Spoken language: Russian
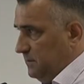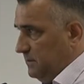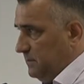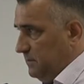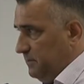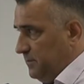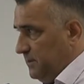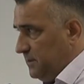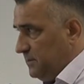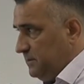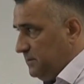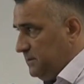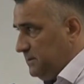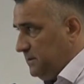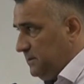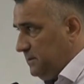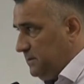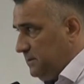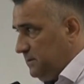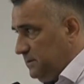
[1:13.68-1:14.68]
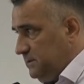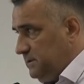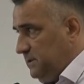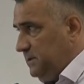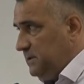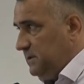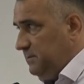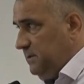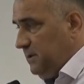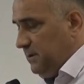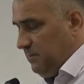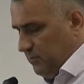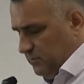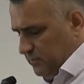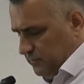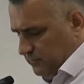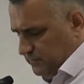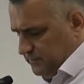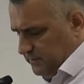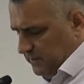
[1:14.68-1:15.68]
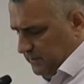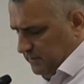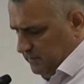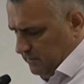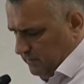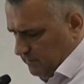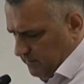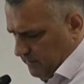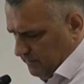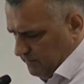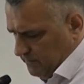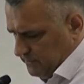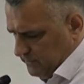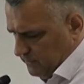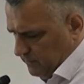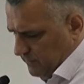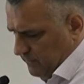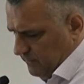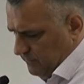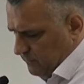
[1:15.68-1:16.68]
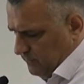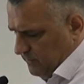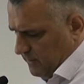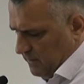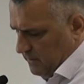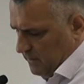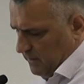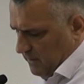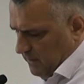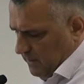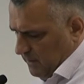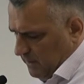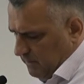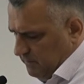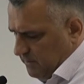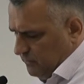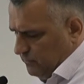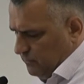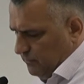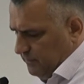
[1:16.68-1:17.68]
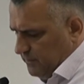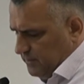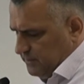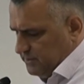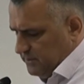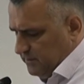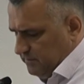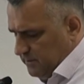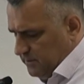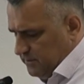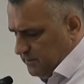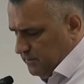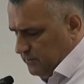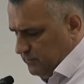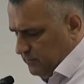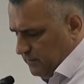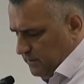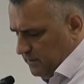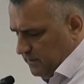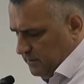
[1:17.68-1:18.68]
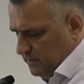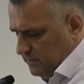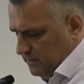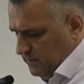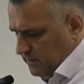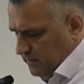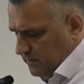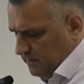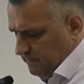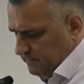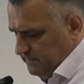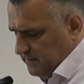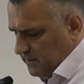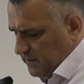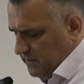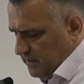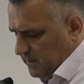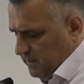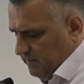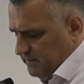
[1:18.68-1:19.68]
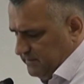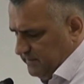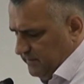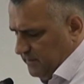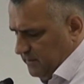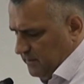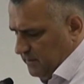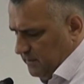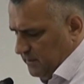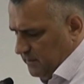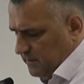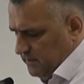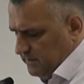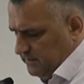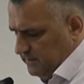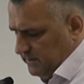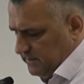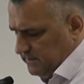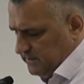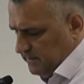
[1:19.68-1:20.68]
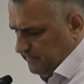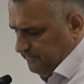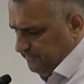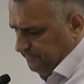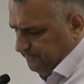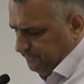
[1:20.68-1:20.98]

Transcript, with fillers: 1 сентября будет усилен пропускной и внутриобъектовый режим на территориях и в зданиях образовательных организаций.